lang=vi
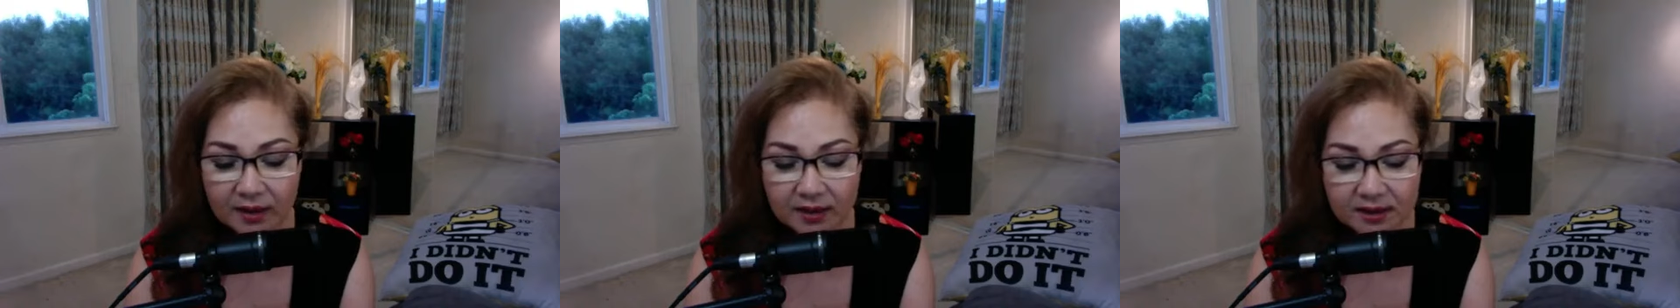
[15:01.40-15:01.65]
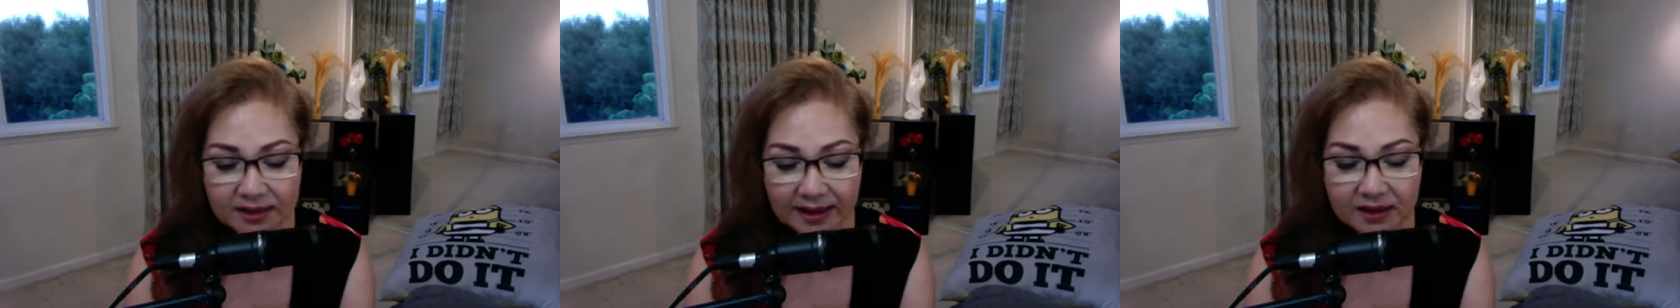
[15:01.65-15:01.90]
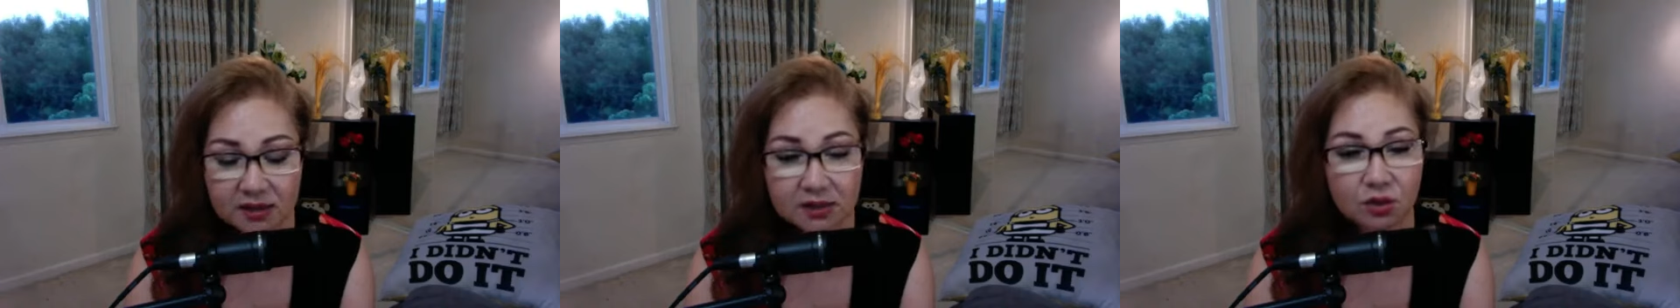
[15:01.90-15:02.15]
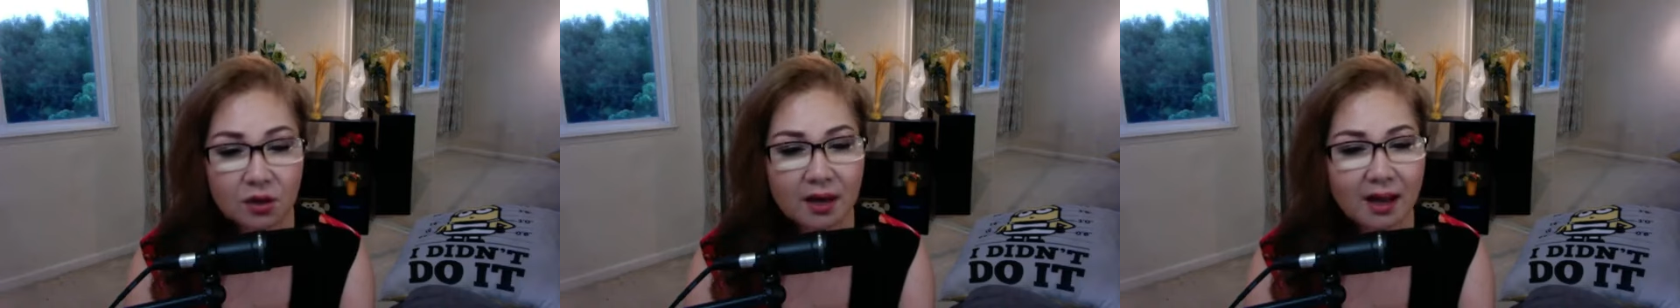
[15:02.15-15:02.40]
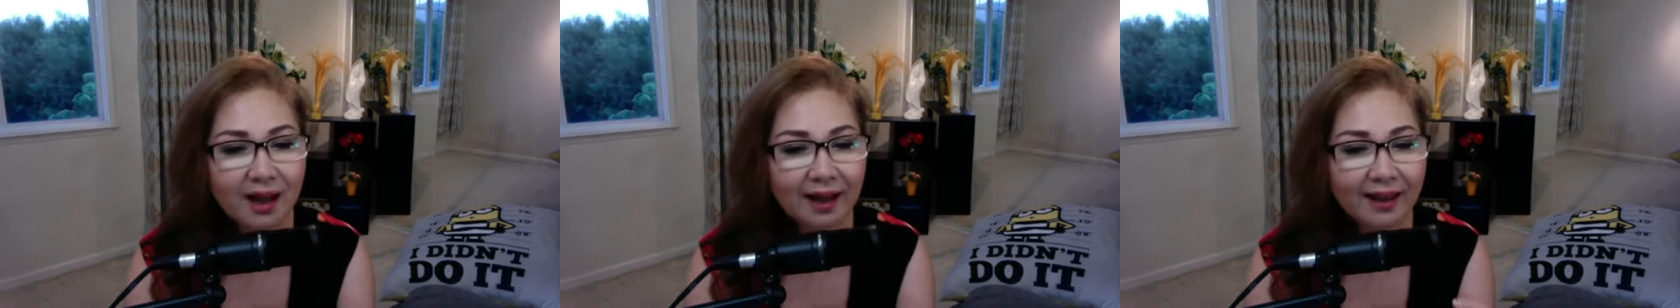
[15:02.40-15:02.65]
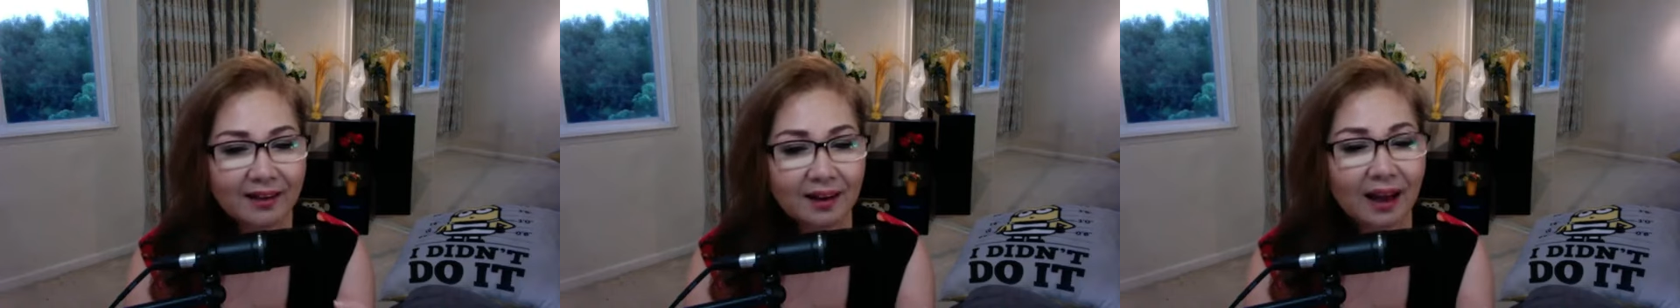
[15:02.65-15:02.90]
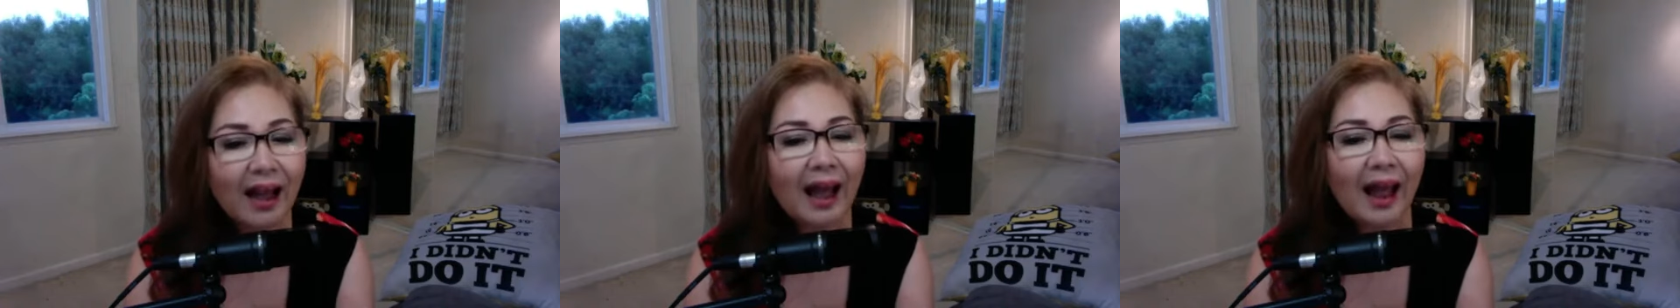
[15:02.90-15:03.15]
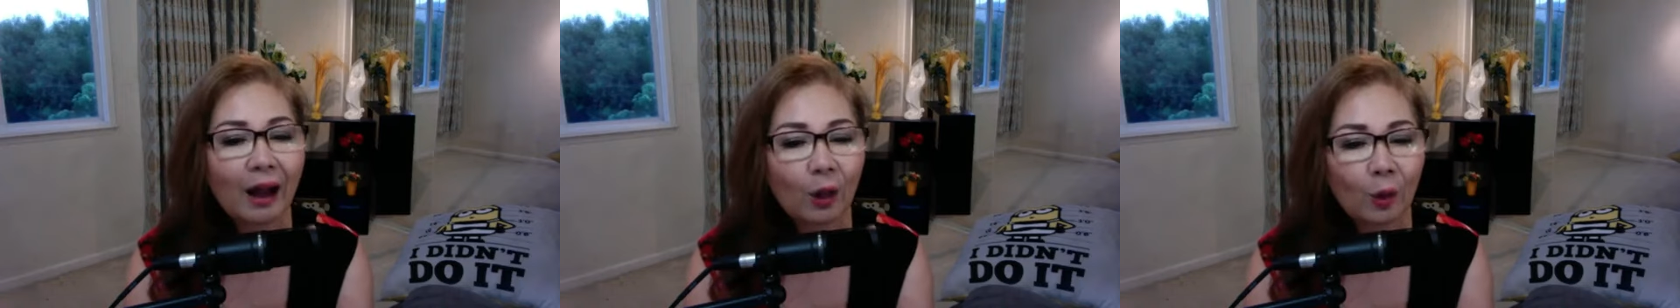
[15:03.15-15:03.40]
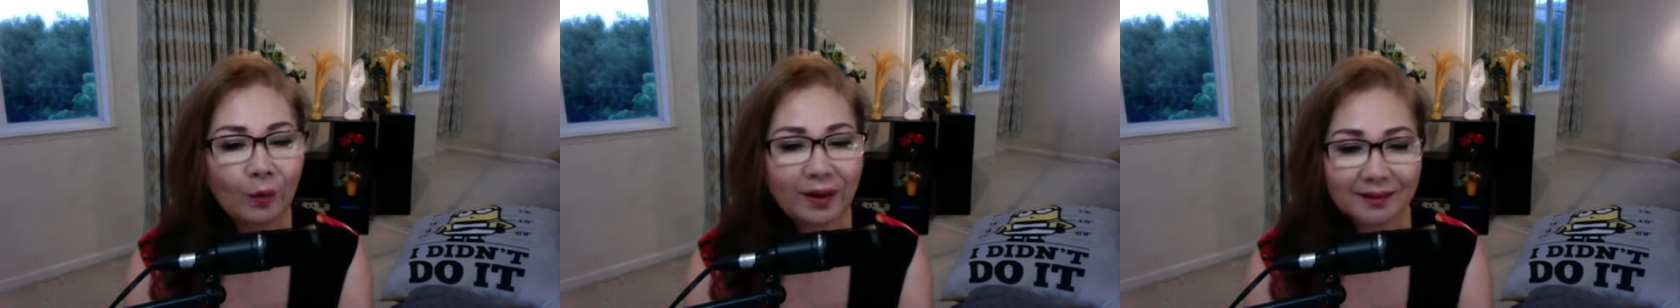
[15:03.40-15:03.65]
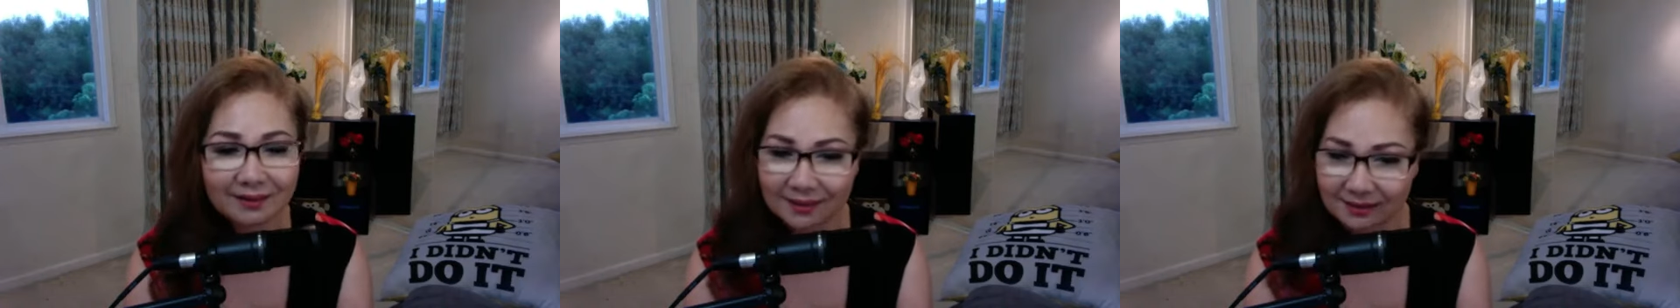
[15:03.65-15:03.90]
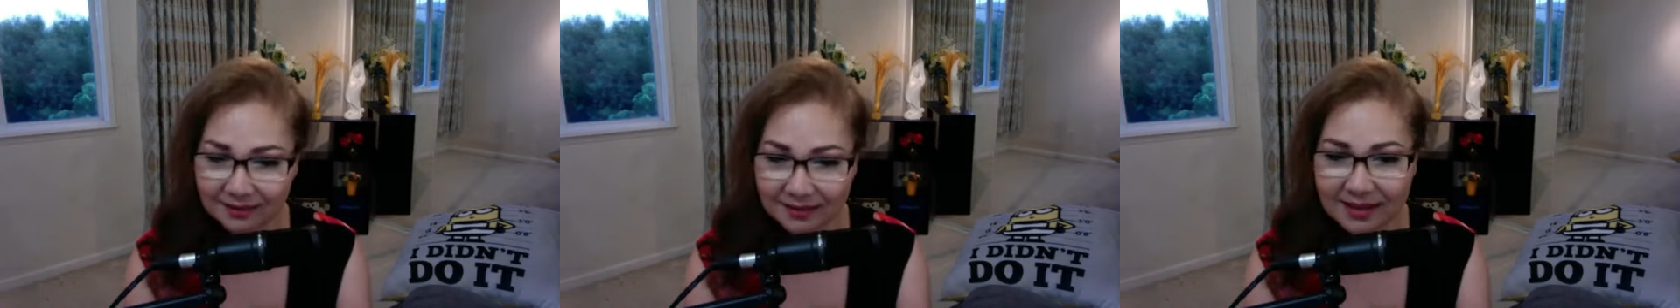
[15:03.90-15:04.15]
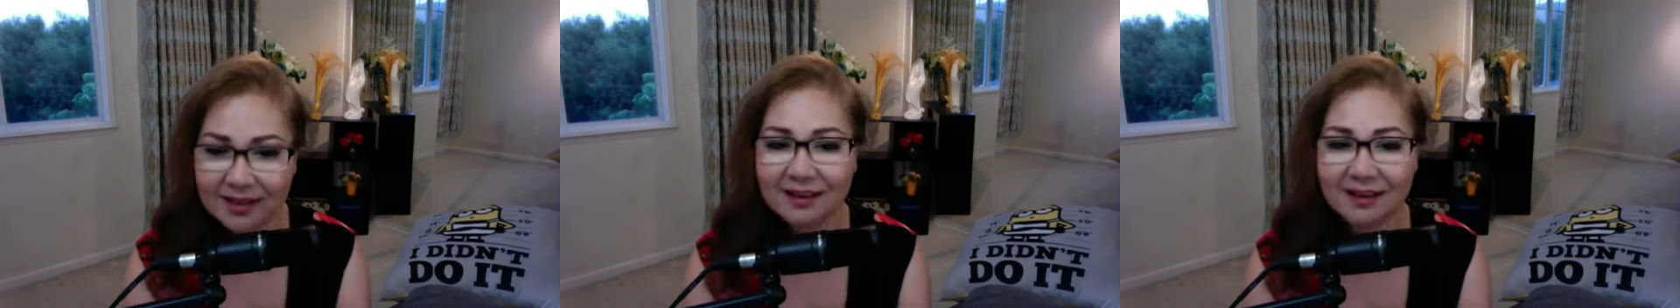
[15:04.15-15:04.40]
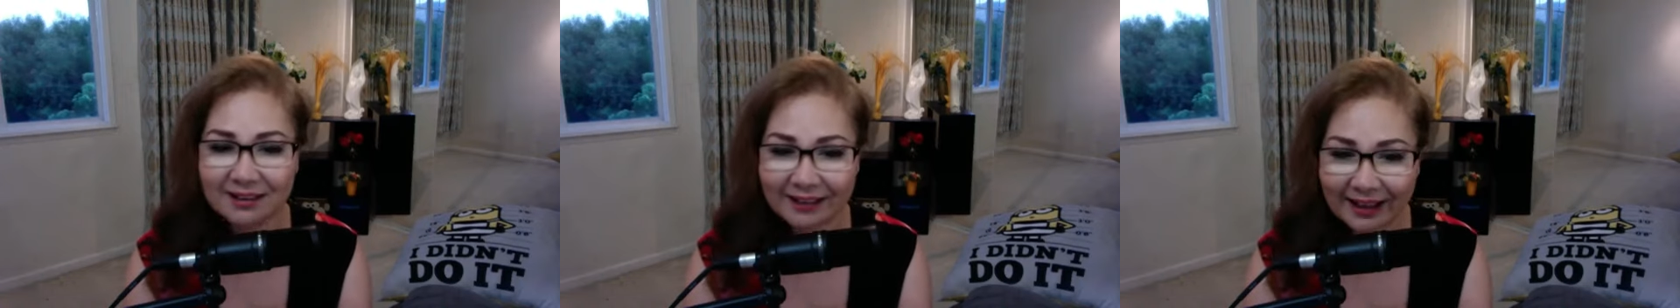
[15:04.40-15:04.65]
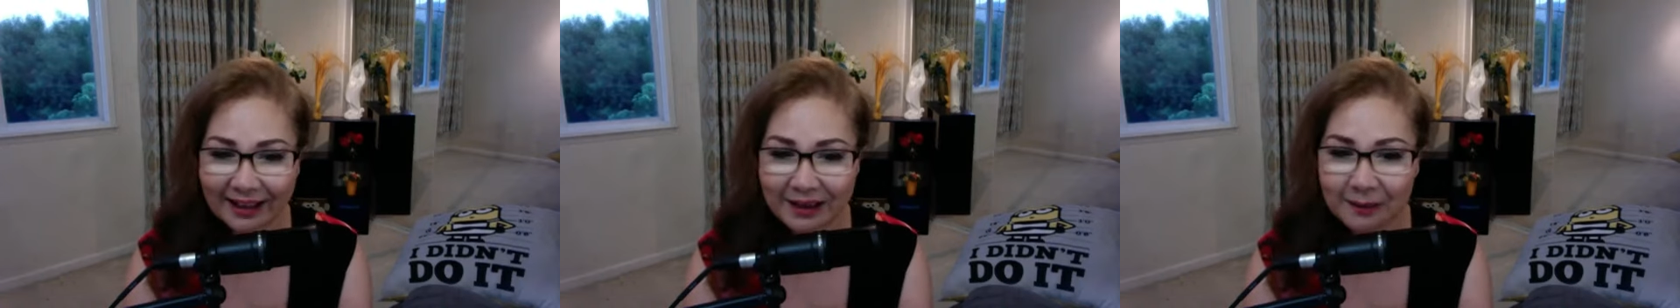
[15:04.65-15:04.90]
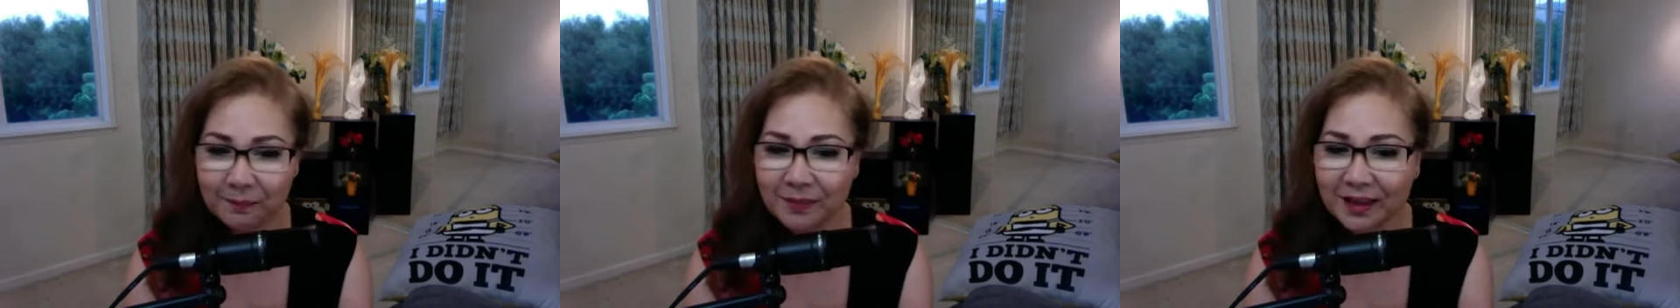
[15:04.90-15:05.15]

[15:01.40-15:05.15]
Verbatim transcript: trình sản xuất cái chất hyaluronic tự nhiên cơ thể.